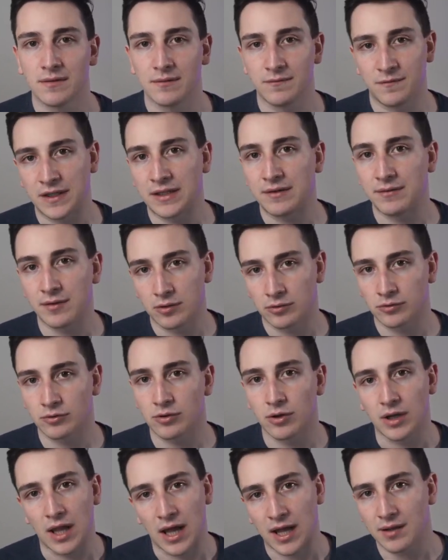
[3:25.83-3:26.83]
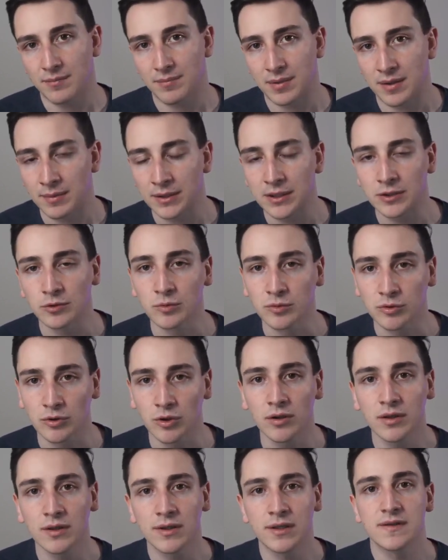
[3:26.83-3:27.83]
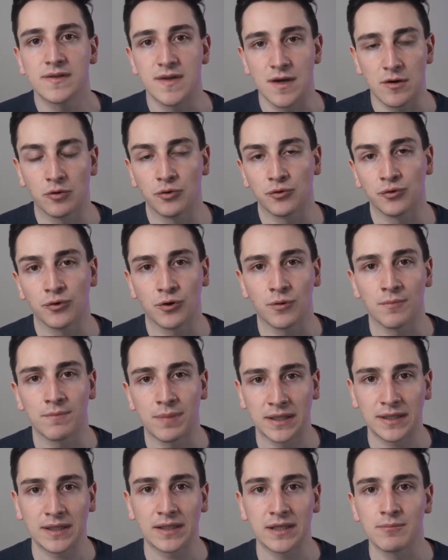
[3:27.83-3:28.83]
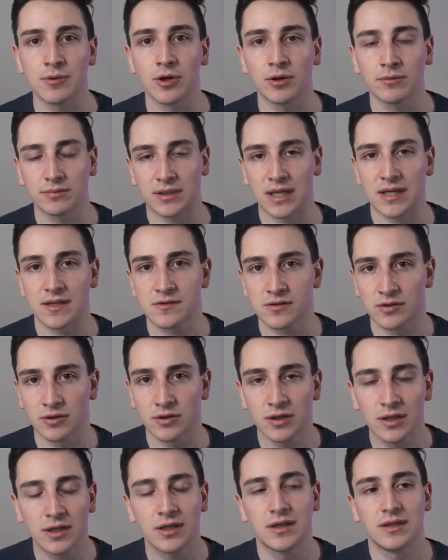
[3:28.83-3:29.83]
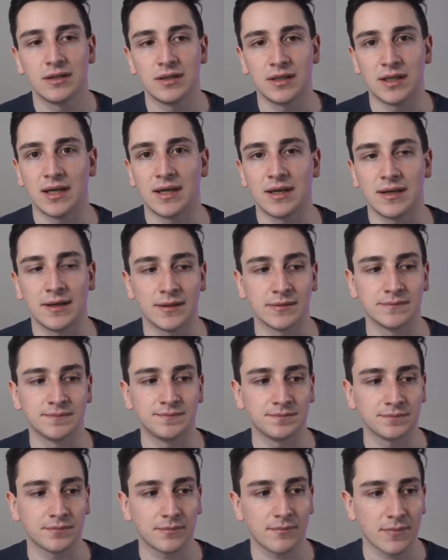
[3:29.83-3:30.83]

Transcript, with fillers: fatevi controllare prima di tutto, secondo comprate il libro, terzo ne,